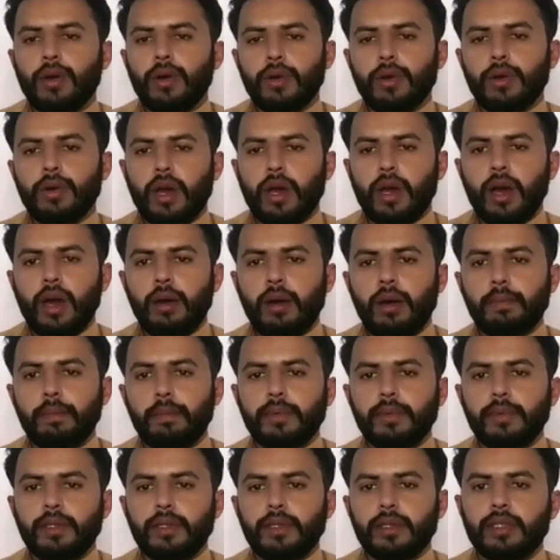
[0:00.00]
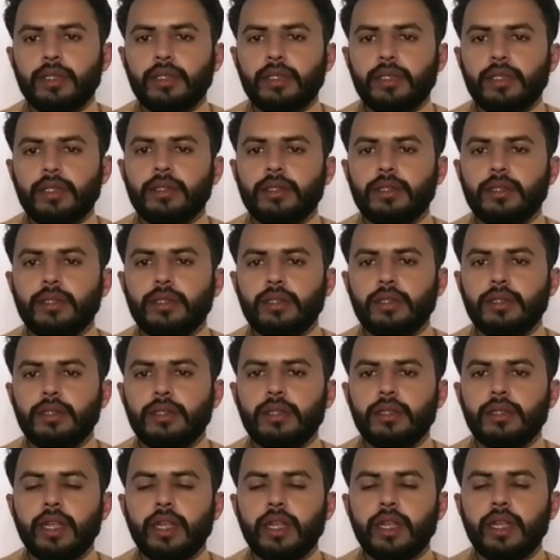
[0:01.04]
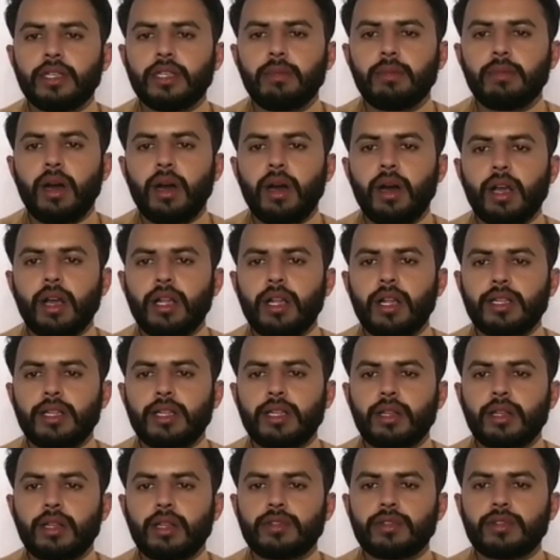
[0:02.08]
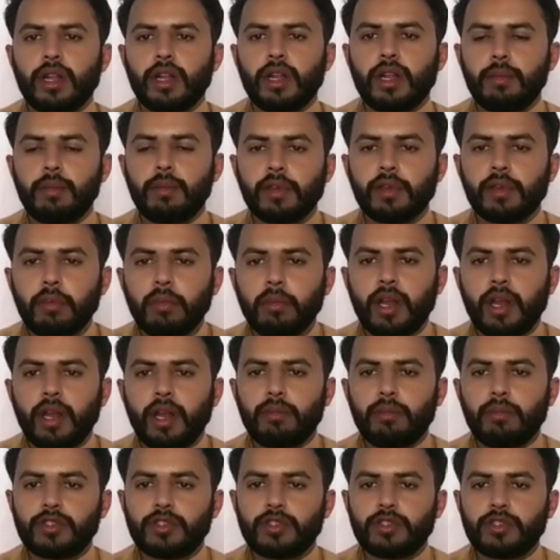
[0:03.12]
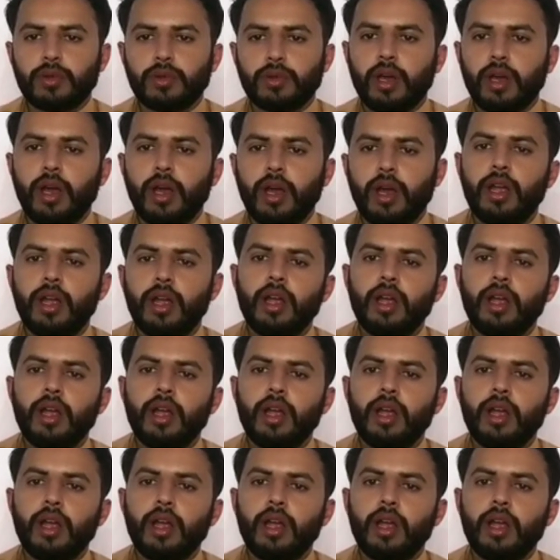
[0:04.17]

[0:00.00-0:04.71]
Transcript: और आप ने जब अकल असलात के बारे में सुना